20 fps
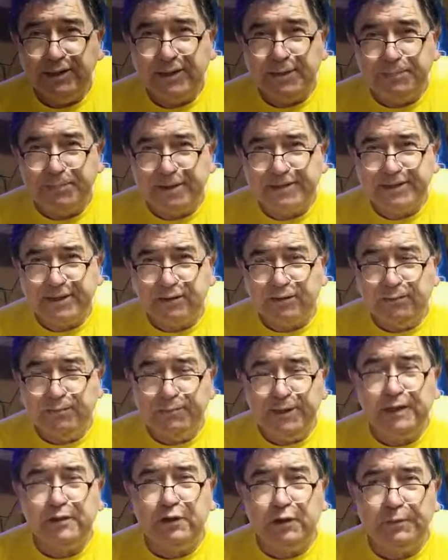¿Qué pasa
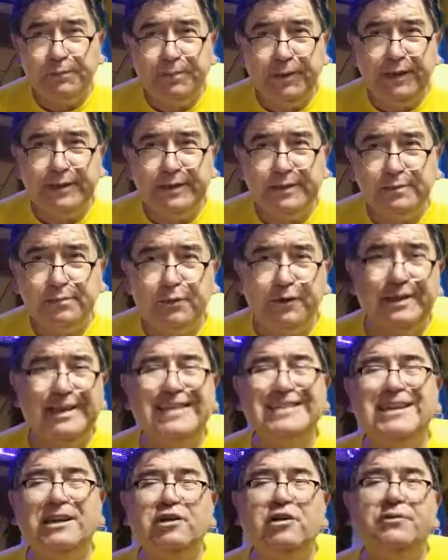con Víctor Pérez? ¿Por
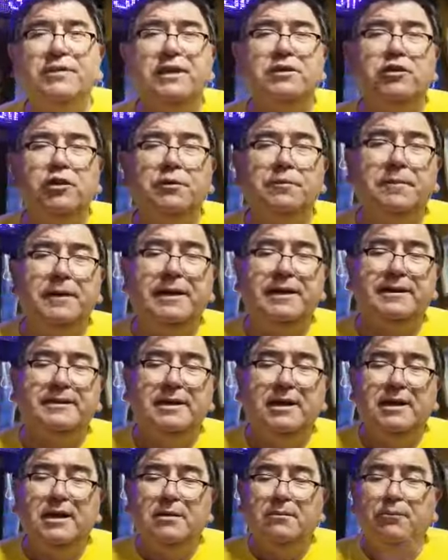qué salió Víctor
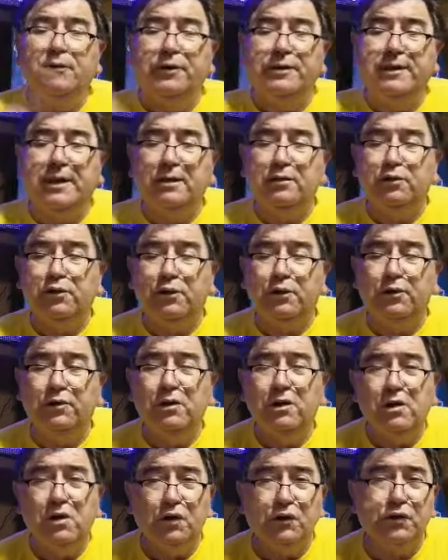Pérez? ¿Por qué
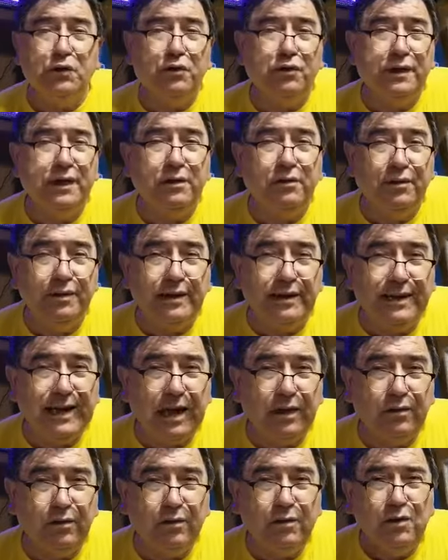entró Rodrigo
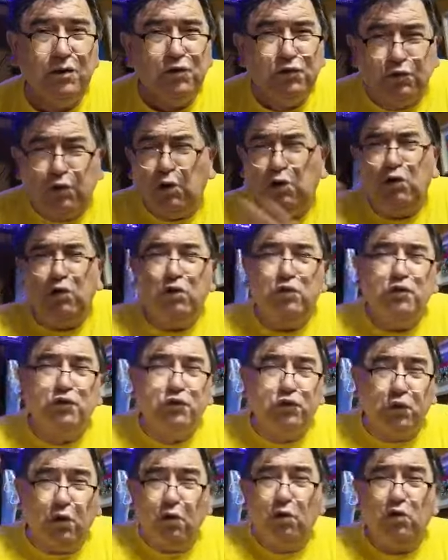Delgado? Todo,
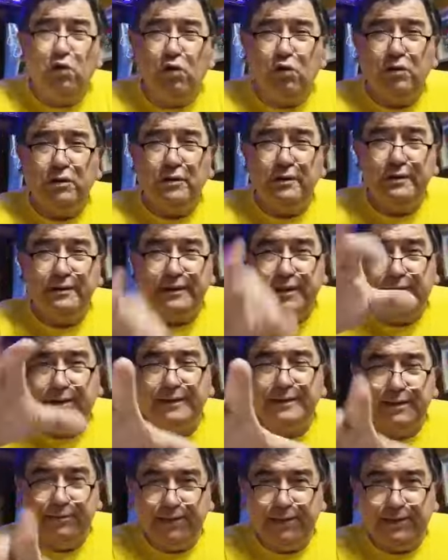todo se
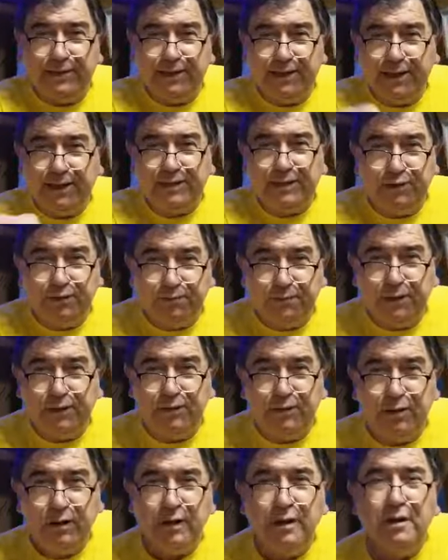va a saber este
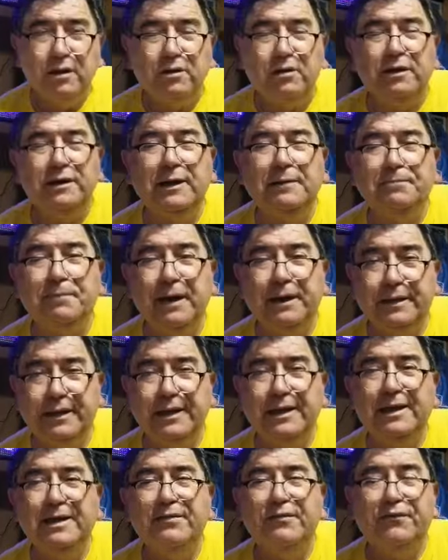domingo con el
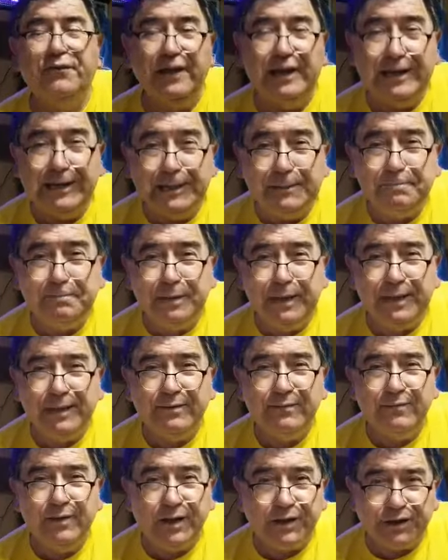padre
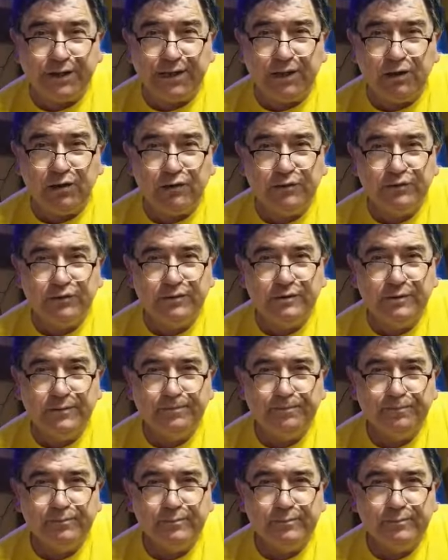Felipe Berríos.